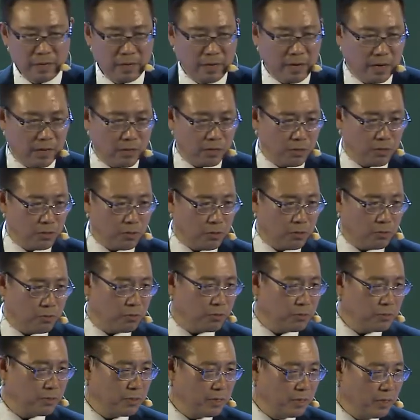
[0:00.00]
还有
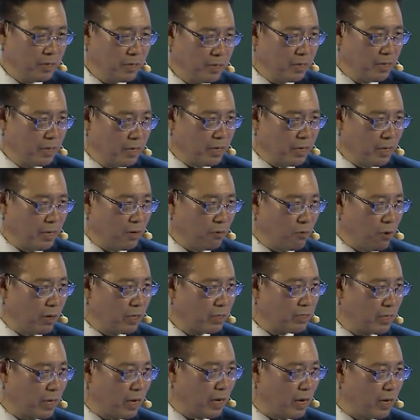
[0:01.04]
啊皇
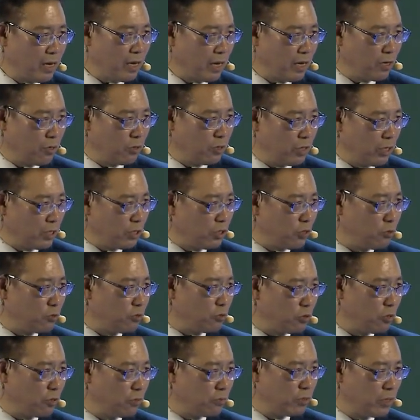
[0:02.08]
家，还有领袖
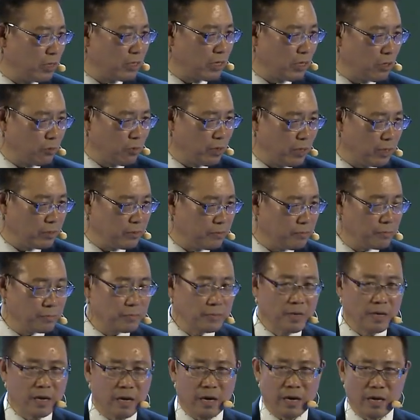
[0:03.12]
俱乐部的成员，
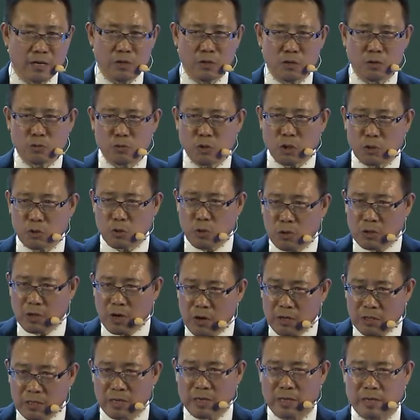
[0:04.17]
还有最重
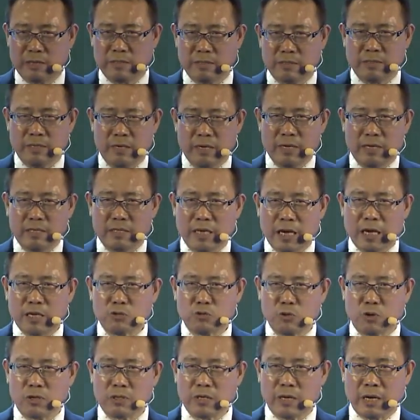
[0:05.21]
要的在
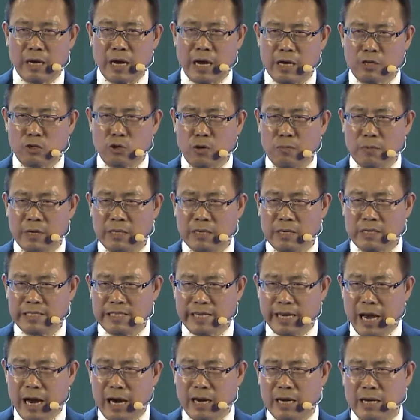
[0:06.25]
座的艾多美的
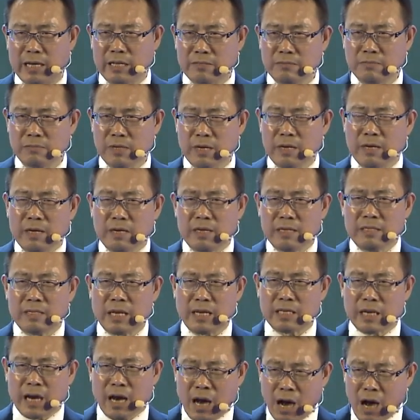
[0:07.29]
家人，大
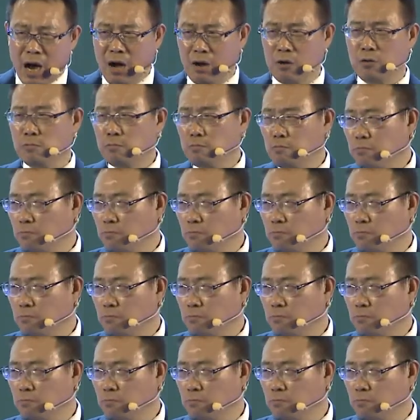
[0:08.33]
家好。好，